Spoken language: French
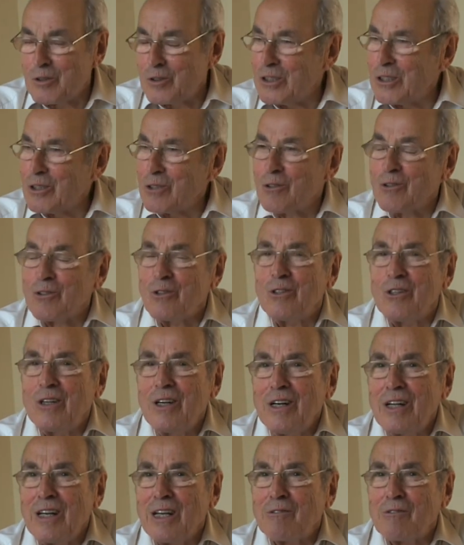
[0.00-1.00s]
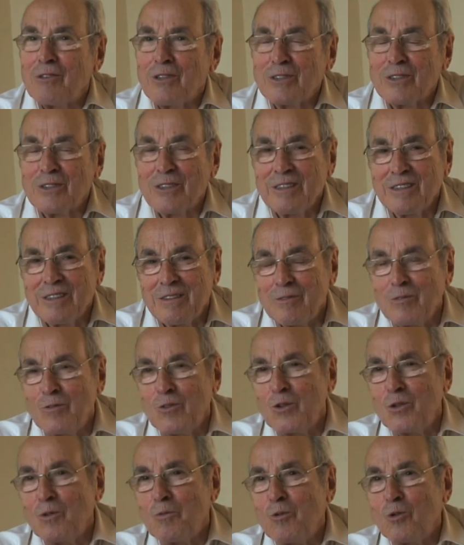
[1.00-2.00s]
dire que la France est
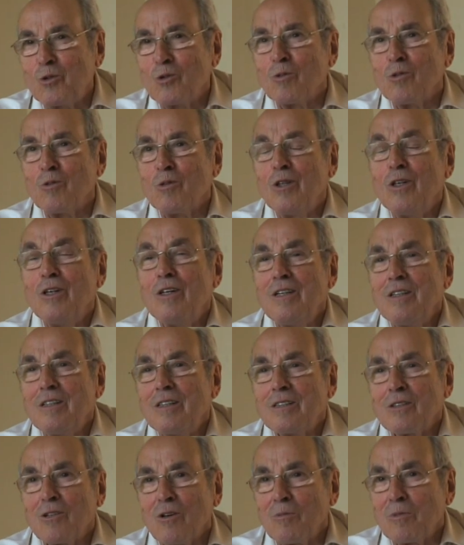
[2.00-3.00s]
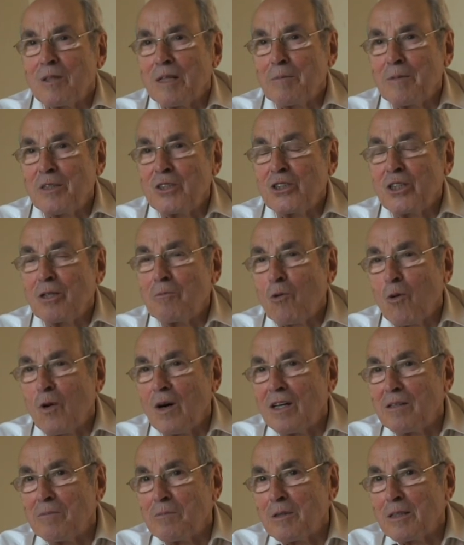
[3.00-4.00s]
venue plutôt comme la Belgique
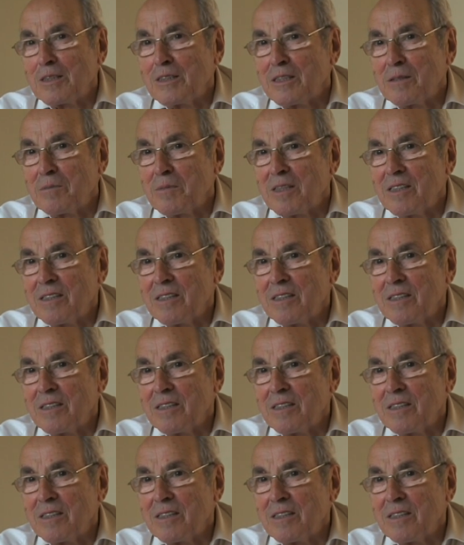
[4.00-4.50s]
pro-arabe pratiquement.